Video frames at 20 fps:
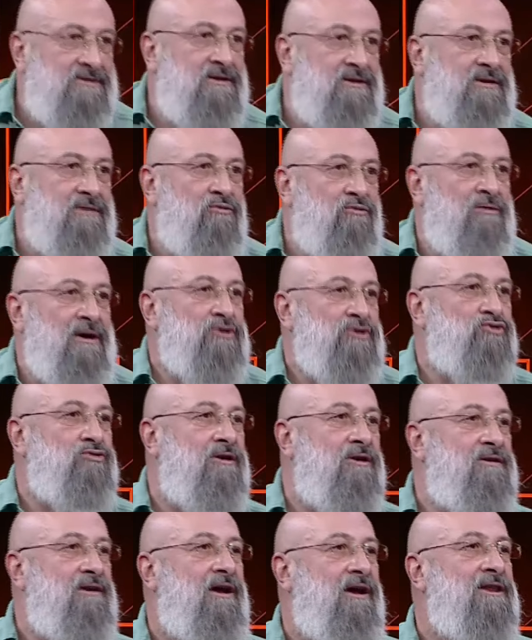sırtını vurmak
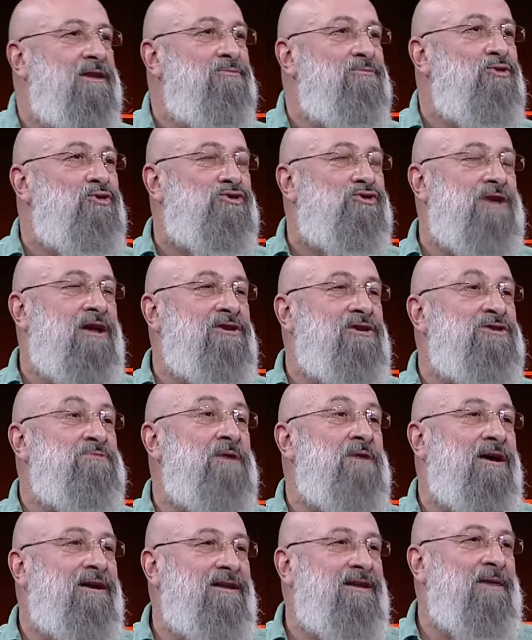suretiyle alnımı güçlendirici
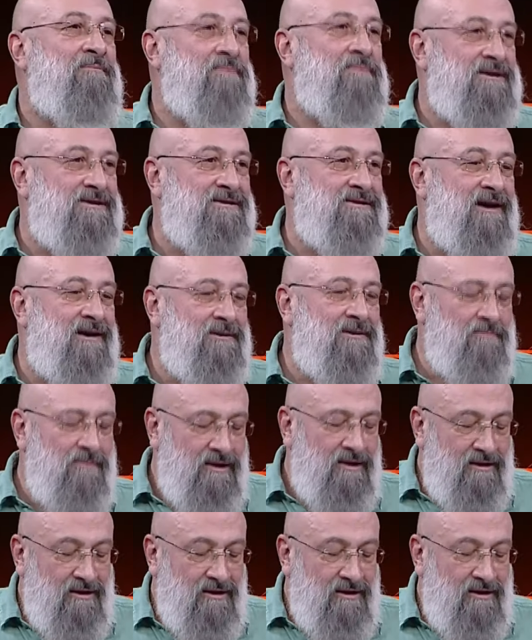bir hareket yapmak isterdim.